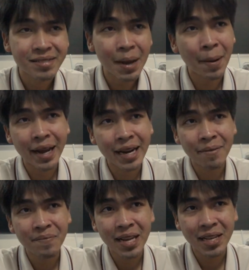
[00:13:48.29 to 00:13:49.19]
ทำไมใน
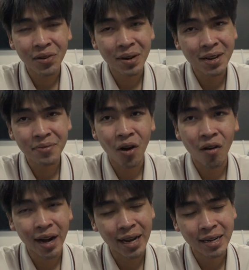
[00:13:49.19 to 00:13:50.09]
ปี
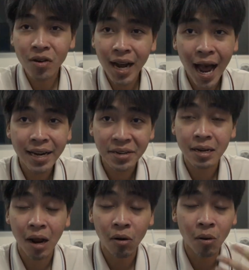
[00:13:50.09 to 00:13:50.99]
2022 เนี่ย ค่อนข้าง
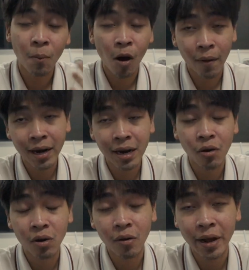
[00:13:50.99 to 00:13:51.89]
เราเรามองว่าเรา
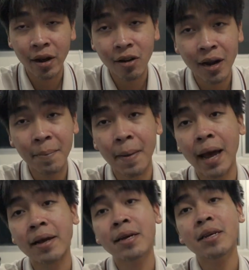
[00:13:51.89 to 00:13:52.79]
เราเองก็ค่อนข้างแปลก
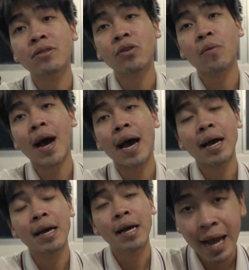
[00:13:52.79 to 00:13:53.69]
ตรงที่ว่า
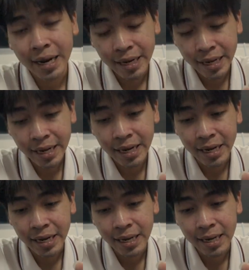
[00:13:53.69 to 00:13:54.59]
แทนที่
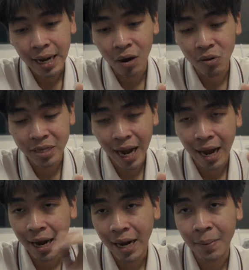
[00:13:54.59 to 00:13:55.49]
เราจะ
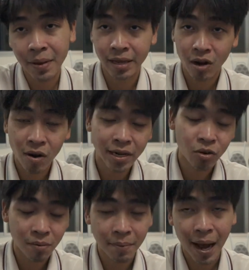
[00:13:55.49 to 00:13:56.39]
ไปซื้อกล้องกระจ
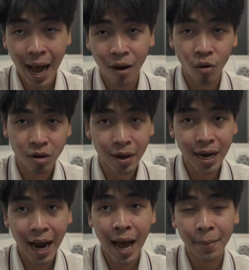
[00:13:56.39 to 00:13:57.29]
กแบบ R6 ใช่ไหม
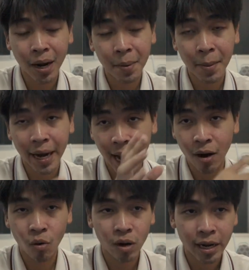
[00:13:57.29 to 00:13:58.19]
ราคาแม่งก็ประมาณ
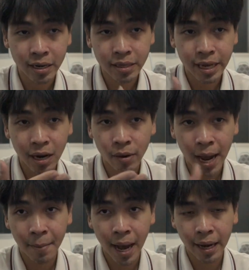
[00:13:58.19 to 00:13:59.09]
R6 เลย ที่เราได้
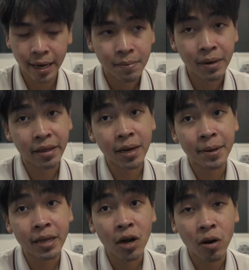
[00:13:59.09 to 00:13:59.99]
มาเนี่ยมึงเสือไป
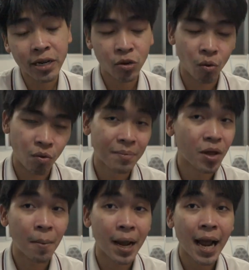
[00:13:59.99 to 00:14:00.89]
ซื้อกล้องกระจกคำต
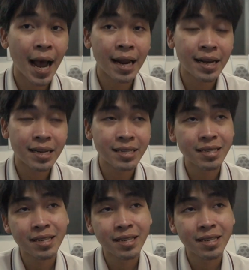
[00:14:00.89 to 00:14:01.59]
อบง่ายๆ เลยคือ